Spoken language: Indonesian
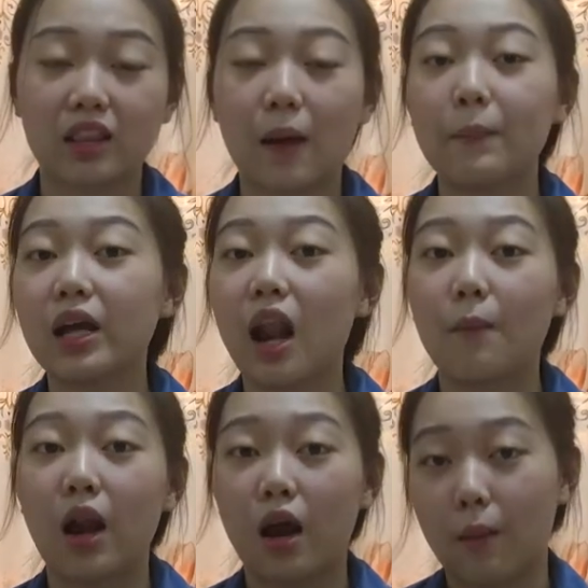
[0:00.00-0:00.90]
tapi
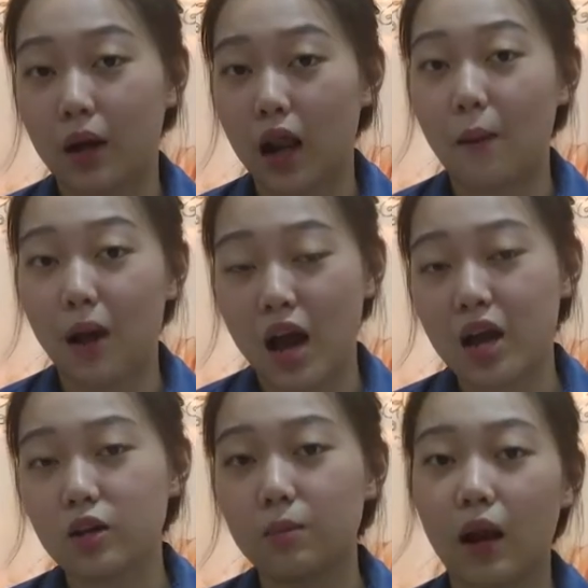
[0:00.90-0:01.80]

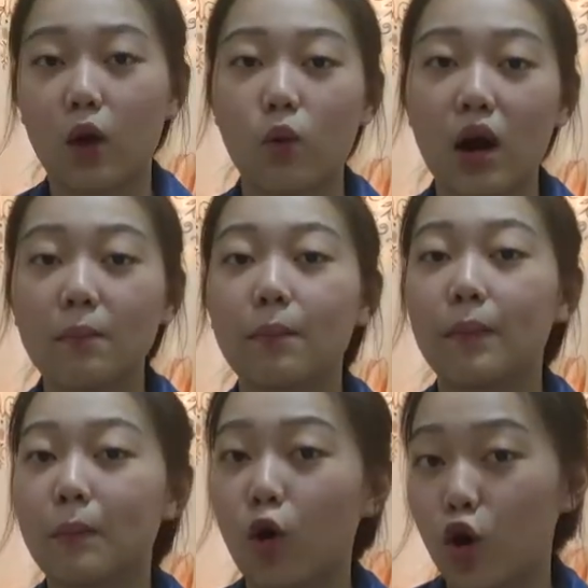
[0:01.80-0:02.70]
kelamaan-kelamaan melakukan
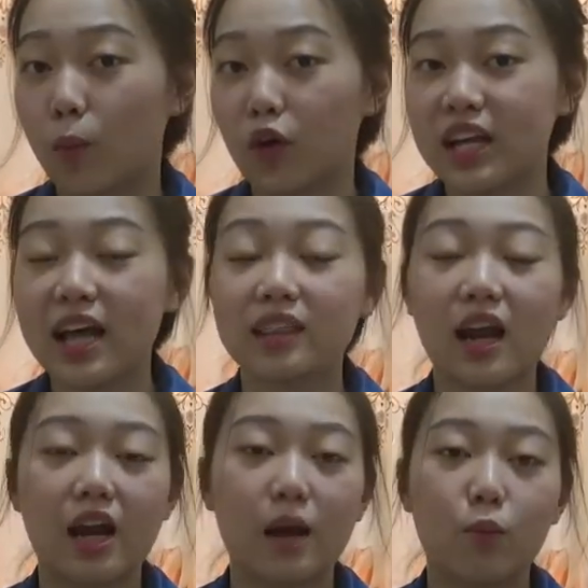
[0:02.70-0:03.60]
pemonopolian
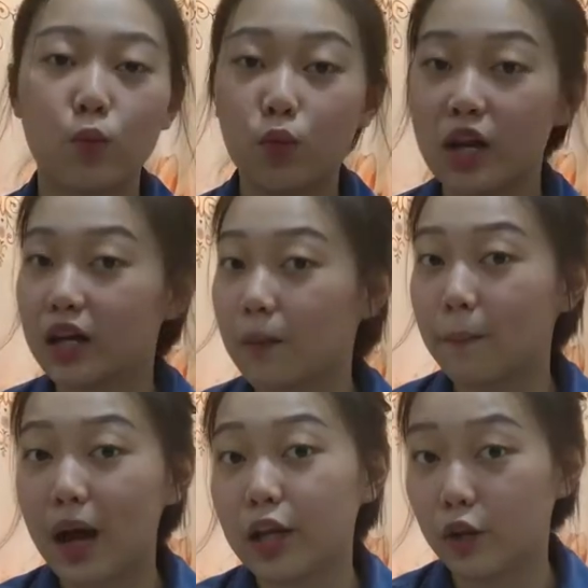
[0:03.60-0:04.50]
terhadap bumbu dan
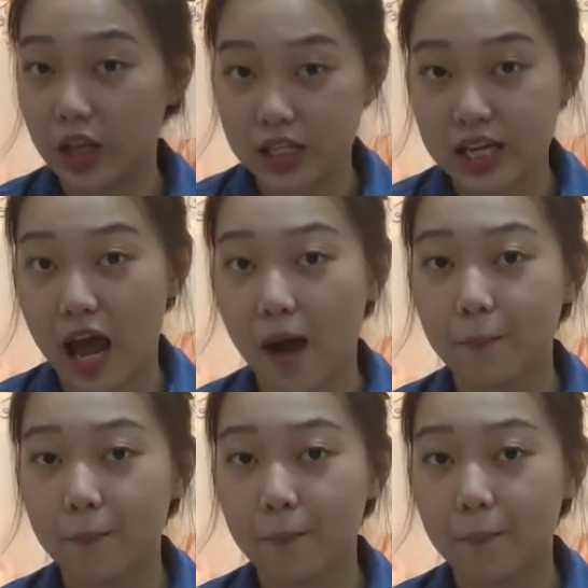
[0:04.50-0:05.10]
rempah Indonesia.